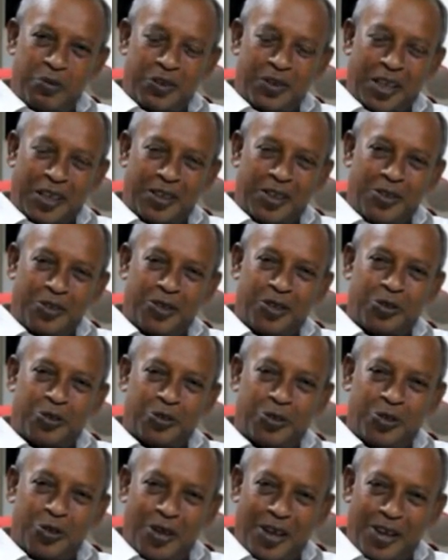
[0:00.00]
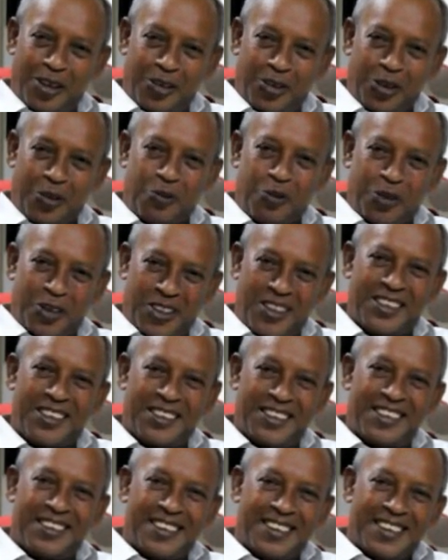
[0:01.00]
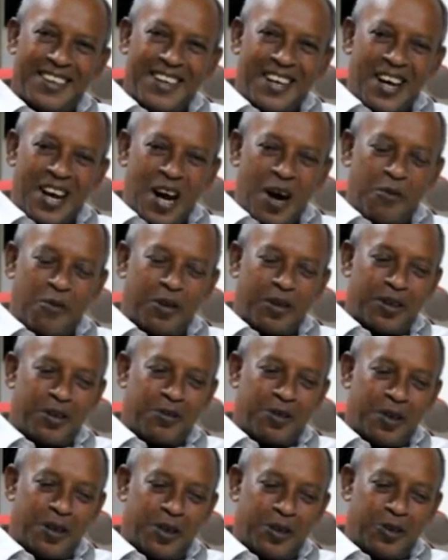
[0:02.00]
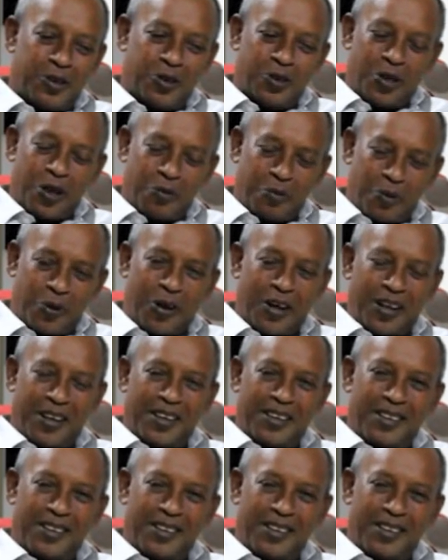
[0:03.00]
স্বাধীনতা যুদ্ধকালীন সময় আমাদের যুদ্ধের পরে